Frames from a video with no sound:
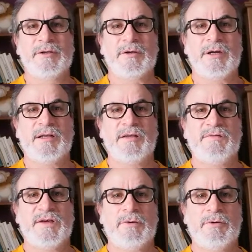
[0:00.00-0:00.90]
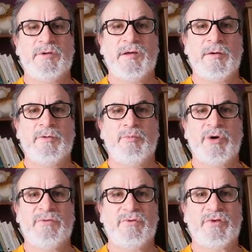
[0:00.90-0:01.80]
dans la difficulté du
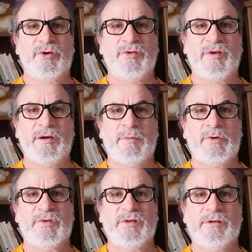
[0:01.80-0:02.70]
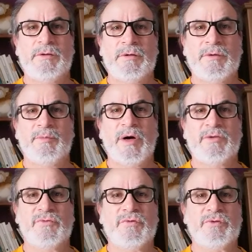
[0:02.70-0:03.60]
point de vue santé, mais aussi euh, à
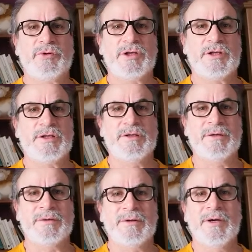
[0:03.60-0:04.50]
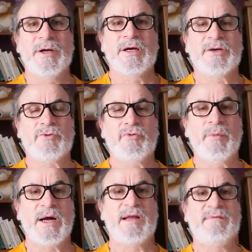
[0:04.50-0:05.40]
tous ceux qui, euh, qui ont du
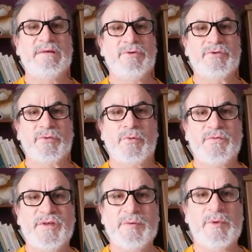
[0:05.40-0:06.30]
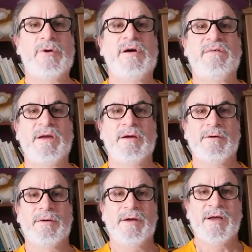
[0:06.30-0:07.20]
mal à vivre ce confinement avec, euh,